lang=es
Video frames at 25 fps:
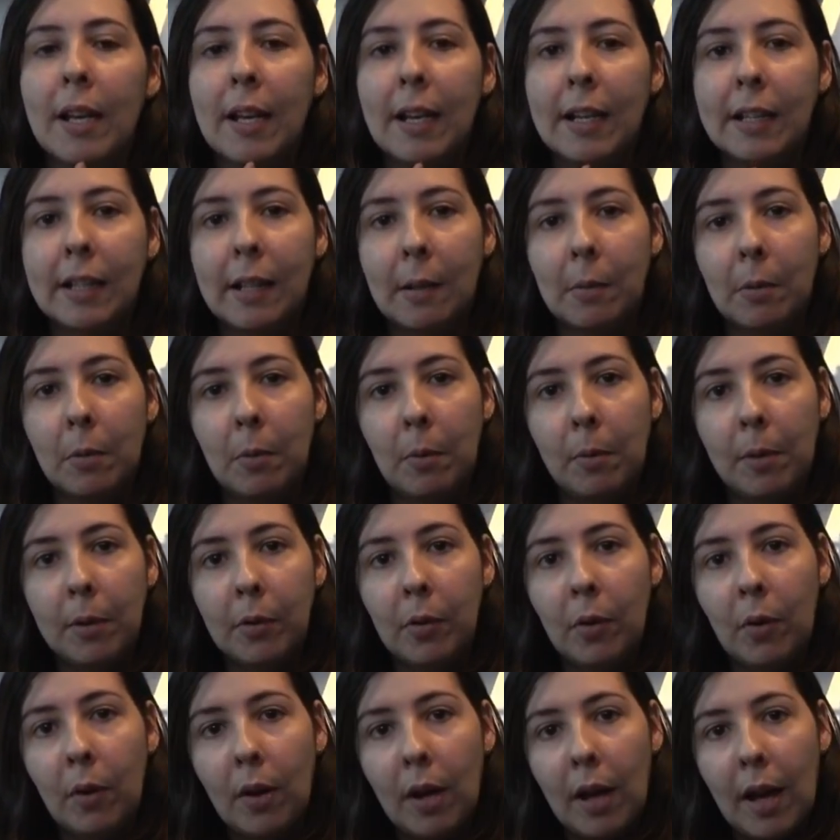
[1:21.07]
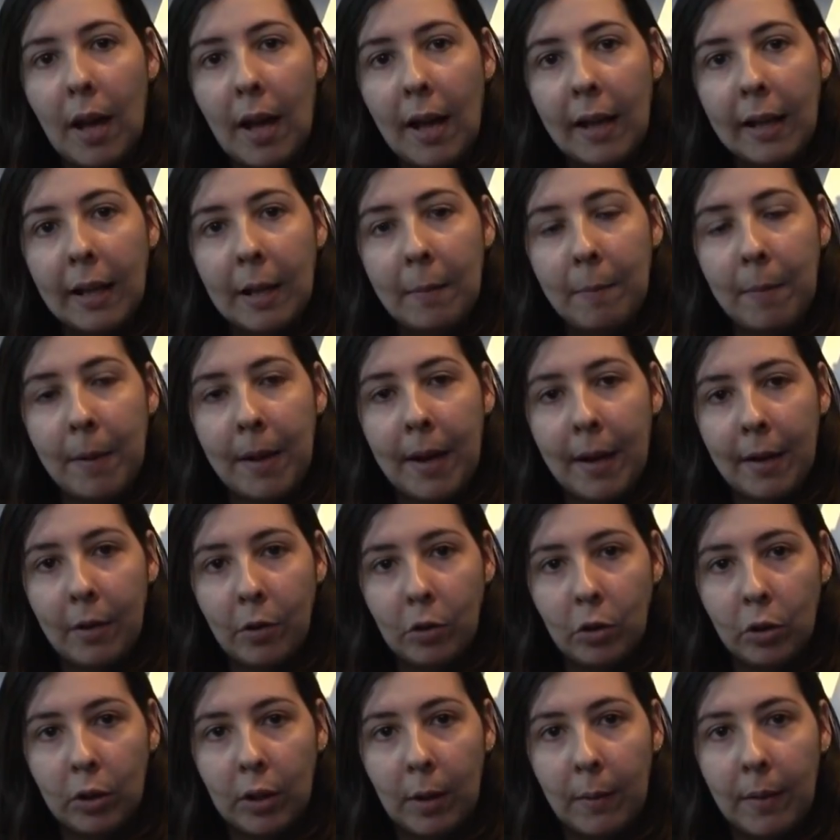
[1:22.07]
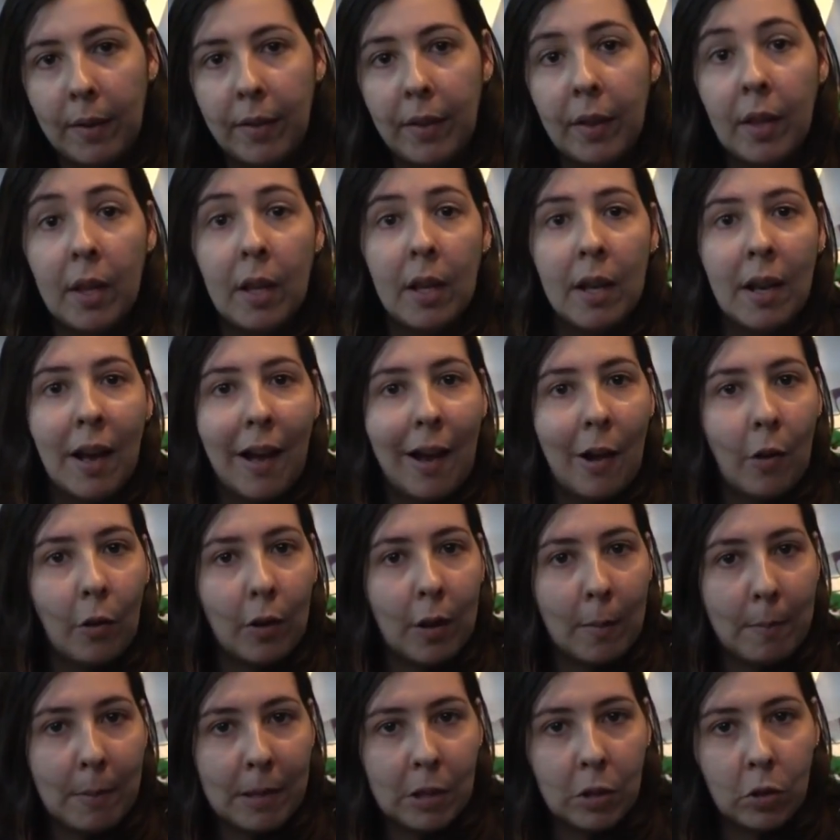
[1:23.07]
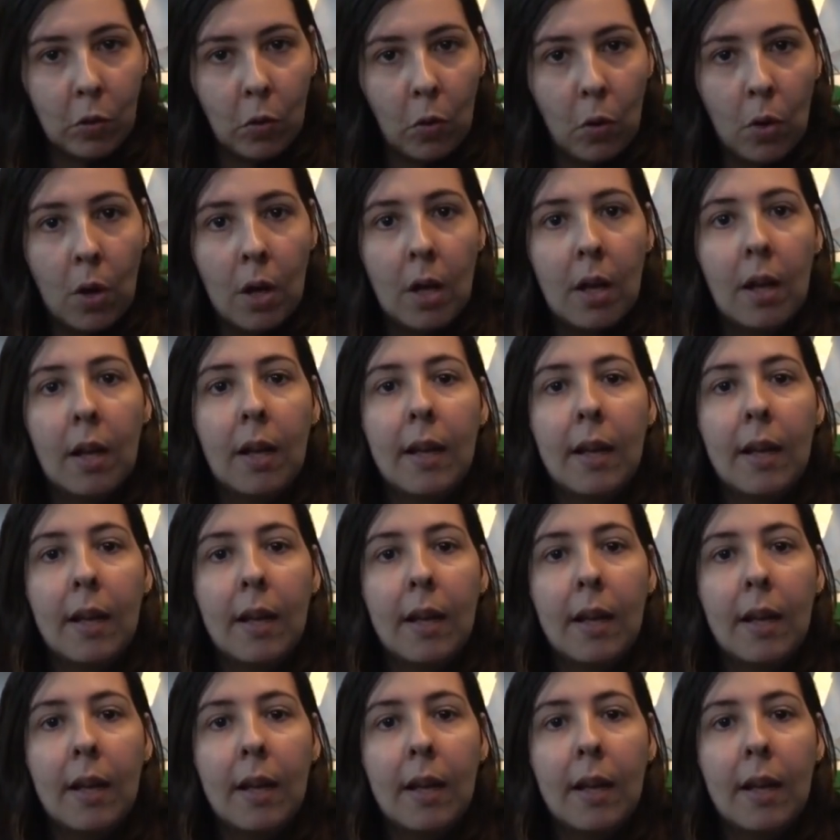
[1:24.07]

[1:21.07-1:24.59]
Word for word: estamos volviendo a equipararnos otra vez a lo que pasó